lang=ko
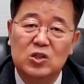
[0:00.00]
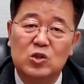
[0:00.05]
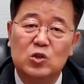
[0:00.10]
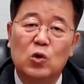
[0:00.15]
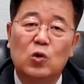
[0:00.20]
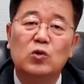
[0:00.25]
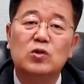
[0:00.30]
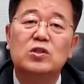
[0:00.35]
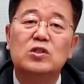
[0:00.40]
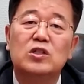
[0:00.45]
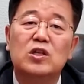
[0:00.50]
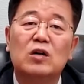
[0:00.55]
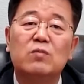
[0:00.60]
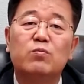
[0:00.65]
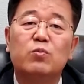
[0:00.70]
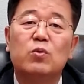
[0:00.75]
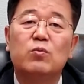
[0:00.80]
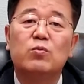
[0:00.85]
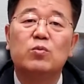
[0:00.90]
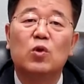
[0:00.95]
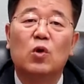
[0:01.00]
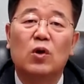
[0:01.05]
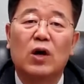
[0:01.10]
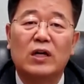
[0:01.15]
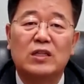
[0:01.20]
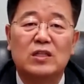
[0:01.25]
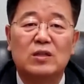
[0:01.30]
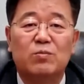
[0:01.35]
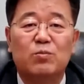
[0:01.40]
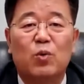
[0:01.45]
좋은 성품도
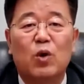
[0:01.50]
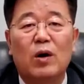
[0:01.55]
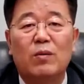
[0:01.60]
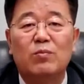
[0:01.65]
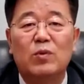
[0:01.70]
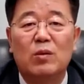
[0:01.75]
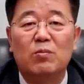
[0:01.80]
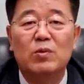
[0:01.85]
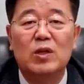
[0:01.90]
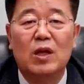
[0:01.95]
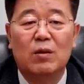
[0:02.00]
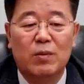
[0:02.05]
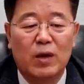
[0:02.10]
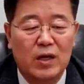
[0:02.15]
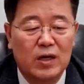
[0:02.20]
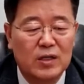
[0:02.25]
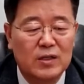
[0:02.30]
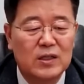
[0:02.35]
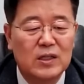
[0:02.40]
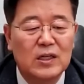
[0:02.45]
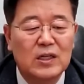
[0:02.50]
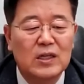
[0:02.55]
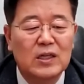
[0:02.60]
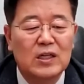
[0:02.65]
같이 포함됩니다만은